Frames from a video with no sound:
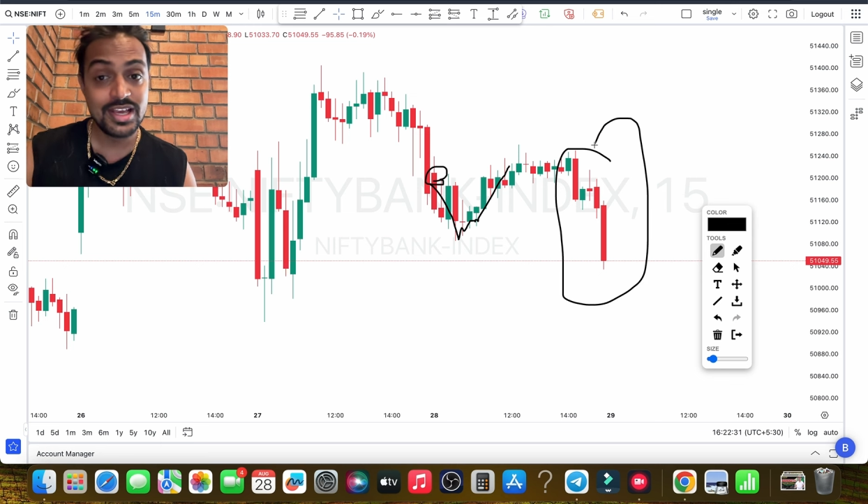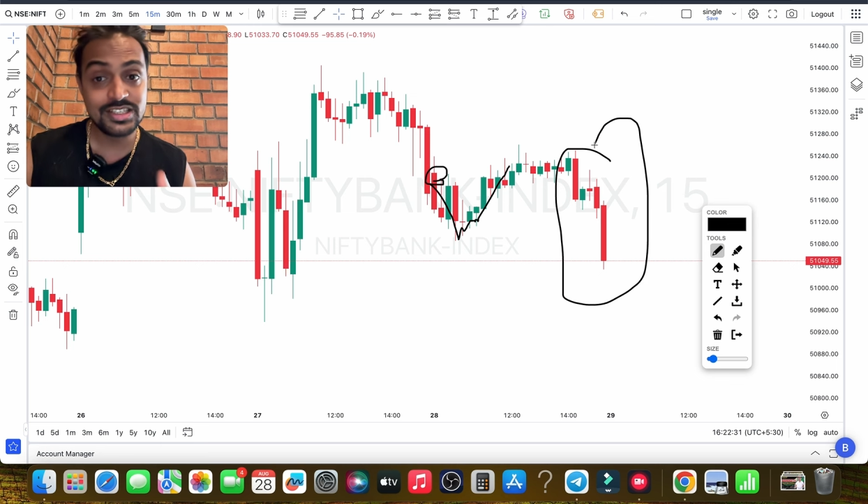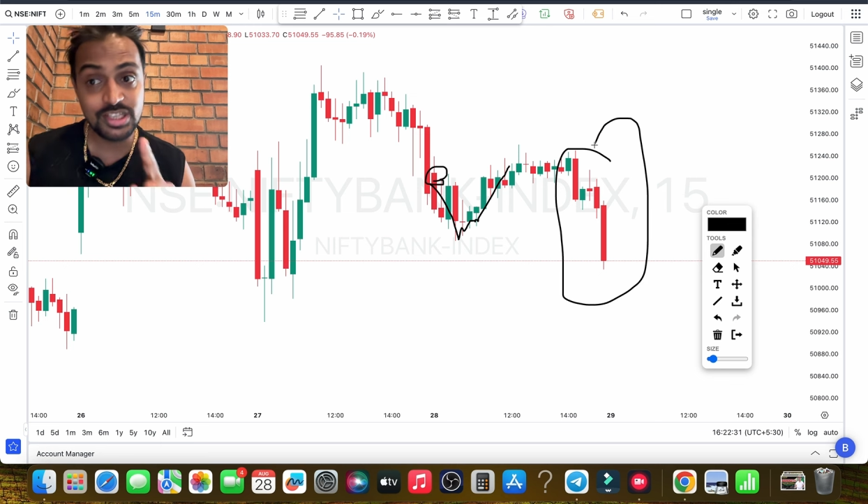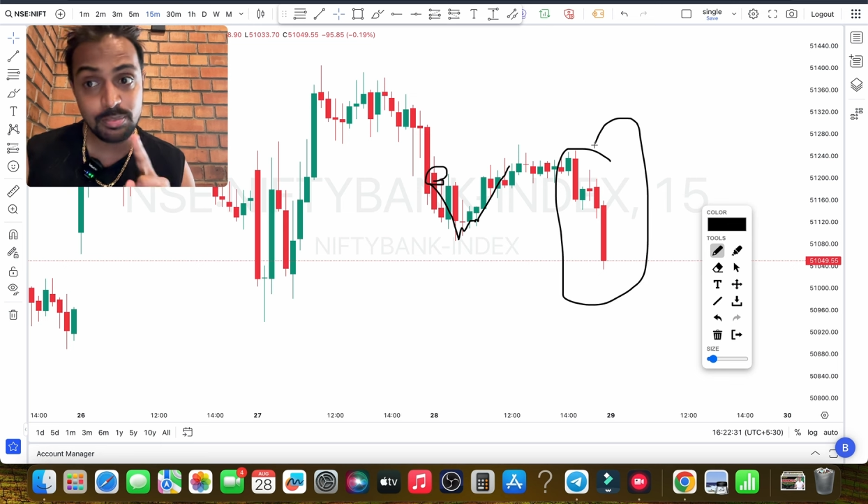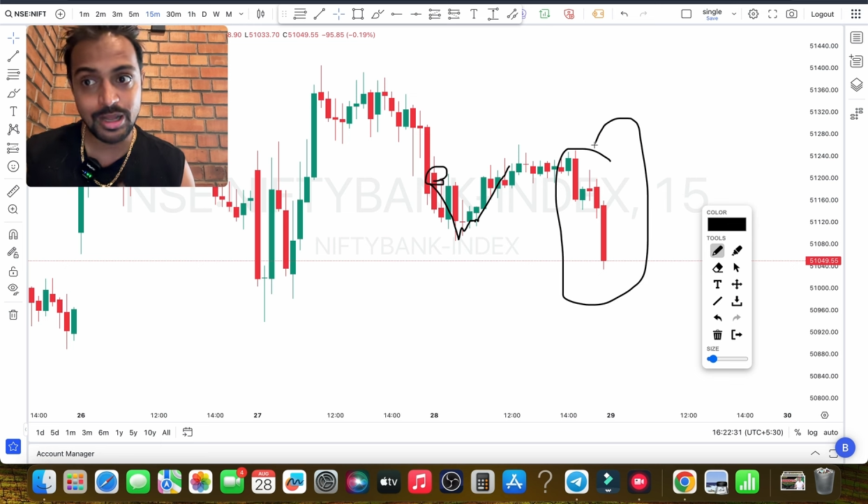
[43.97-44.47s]

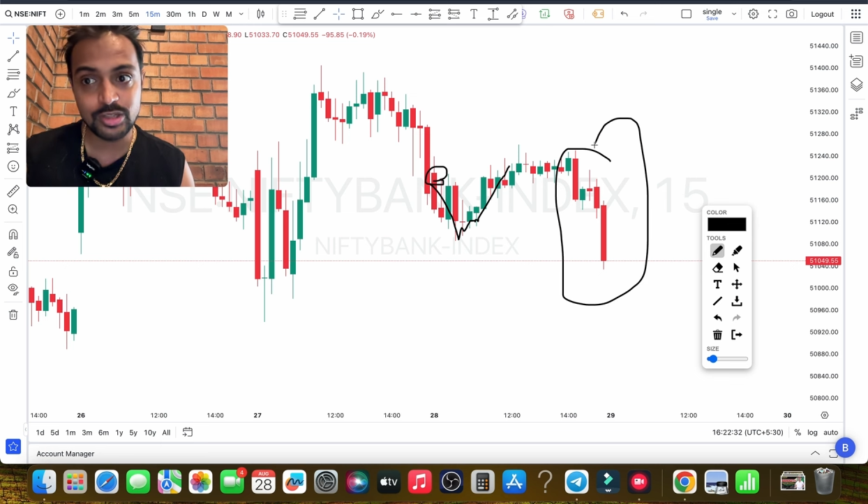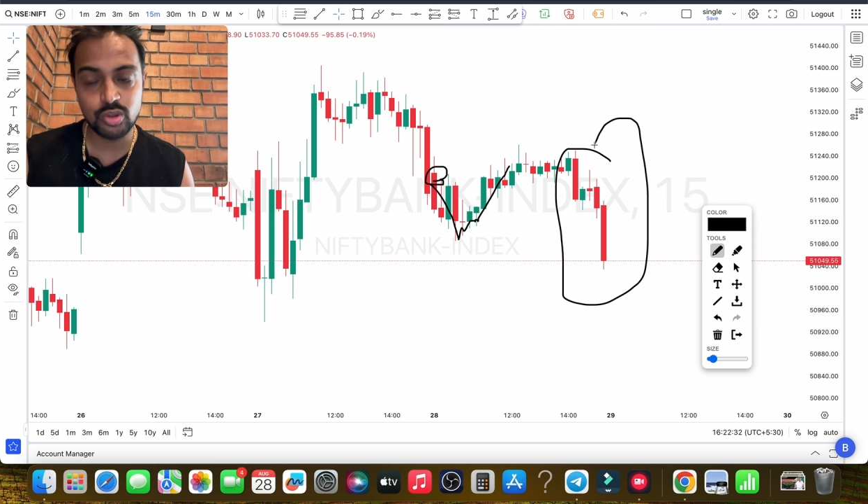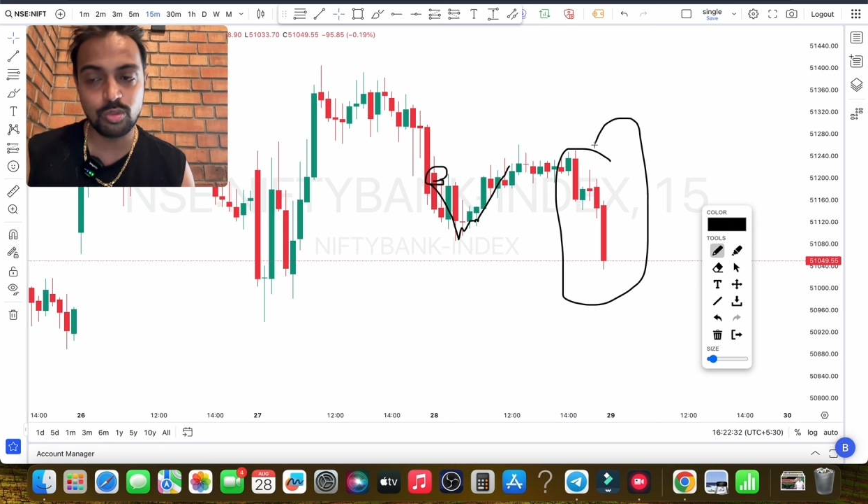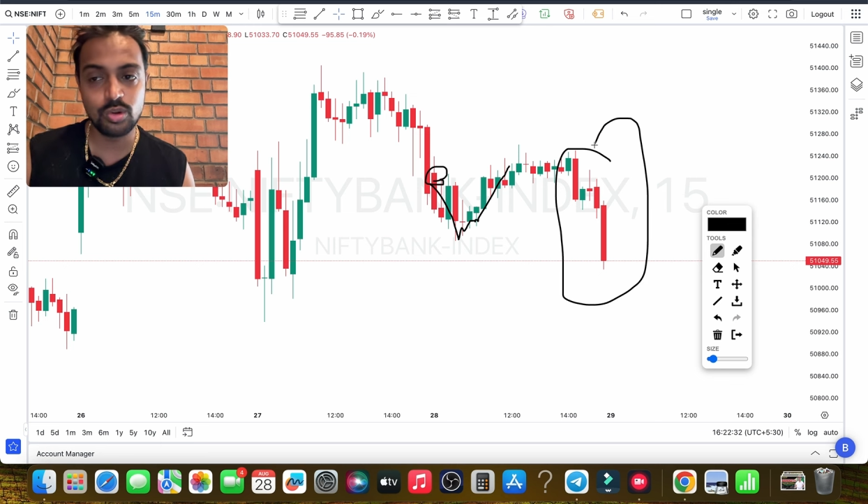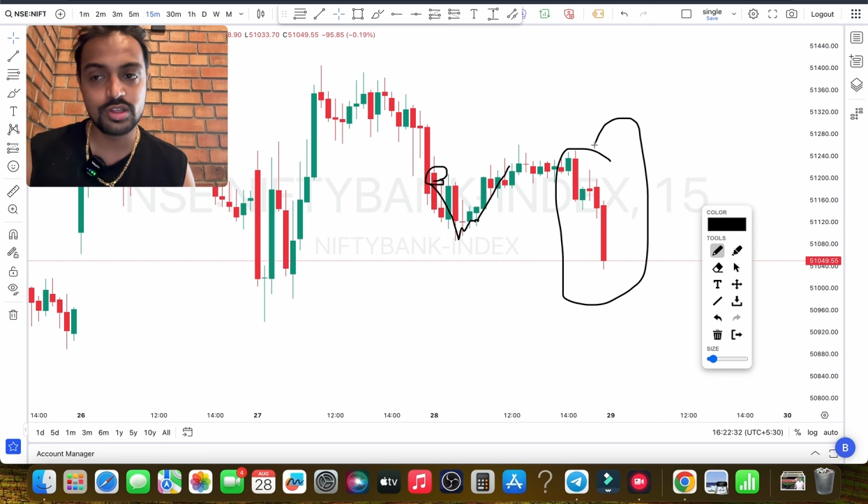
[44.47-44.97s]
इसी बात
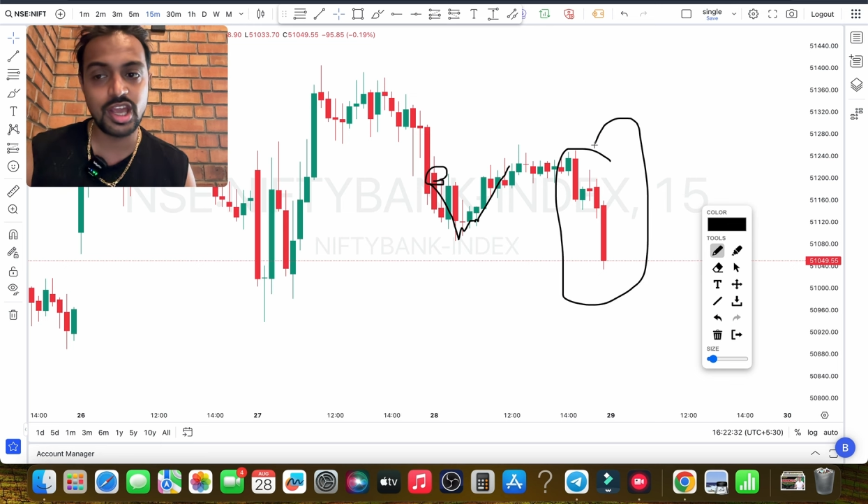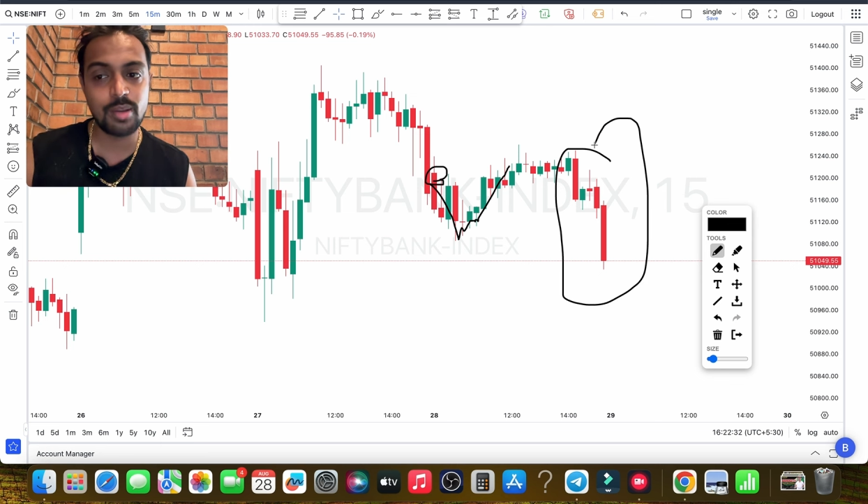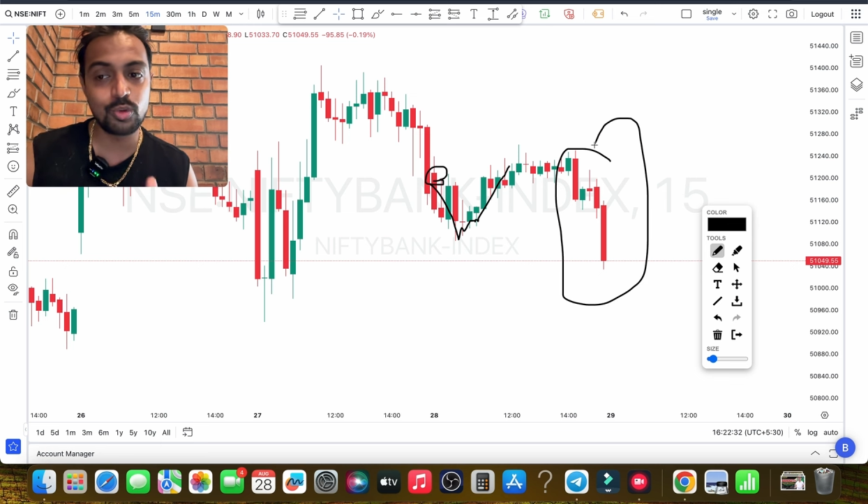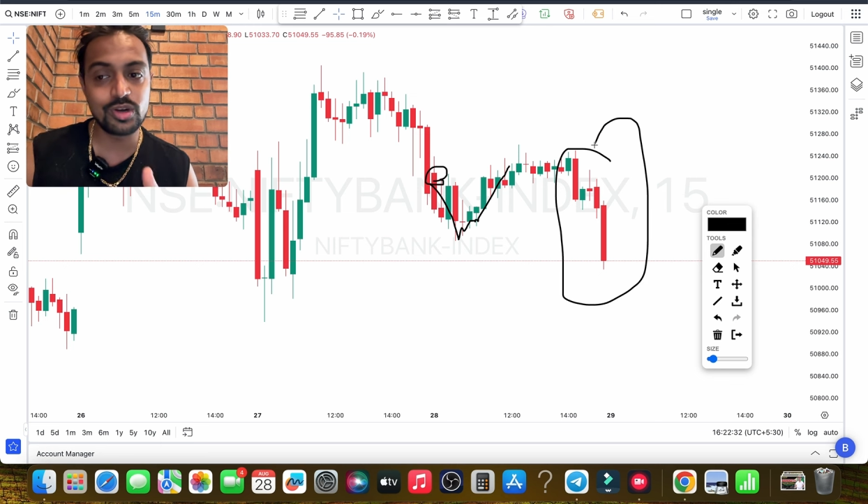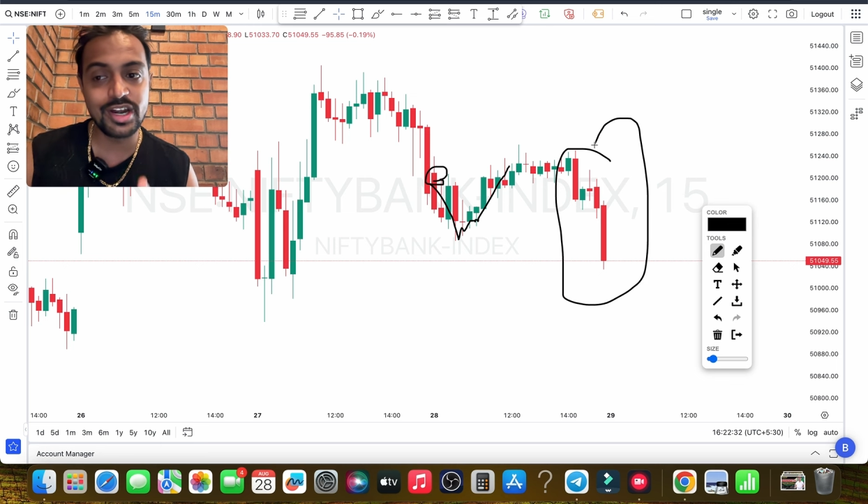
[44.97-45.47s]
को बोलते कि
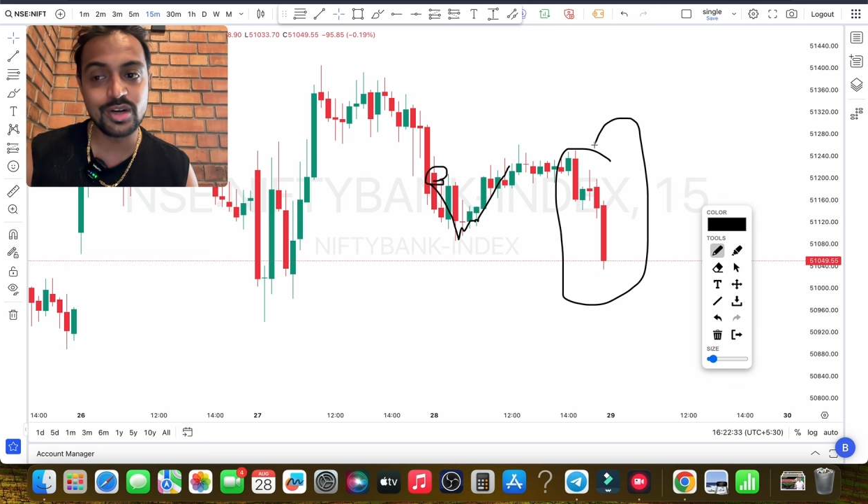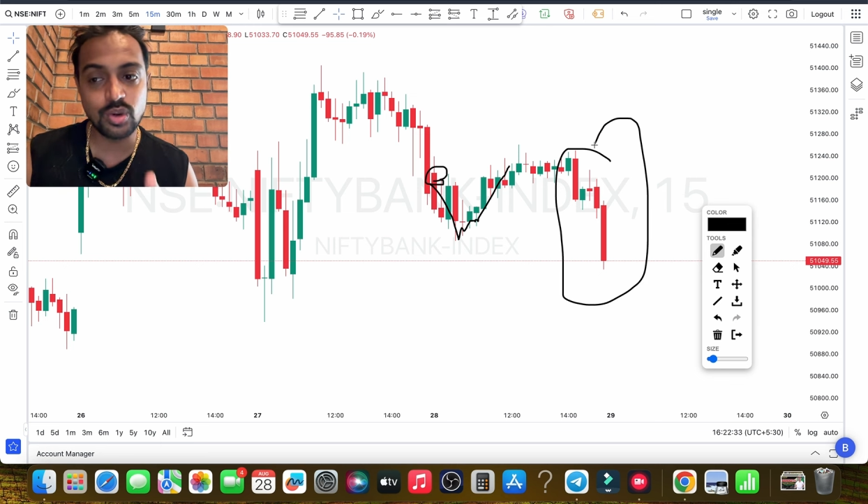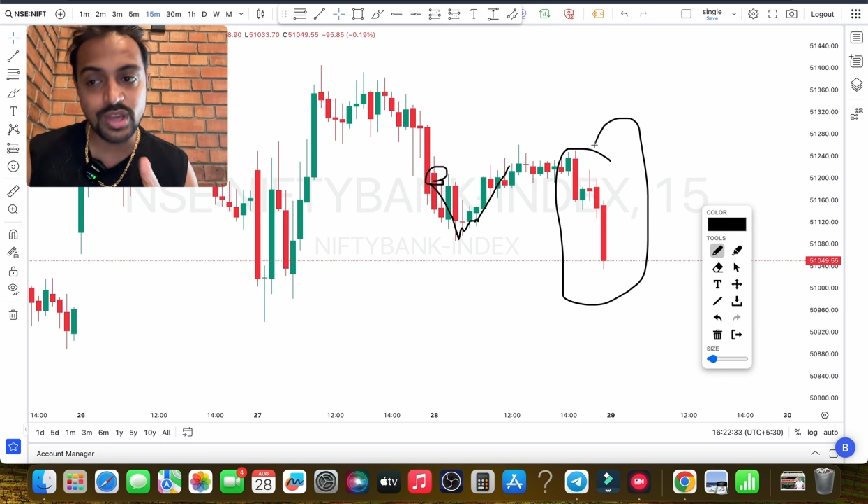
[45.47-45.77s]
आपको ट्रेंड को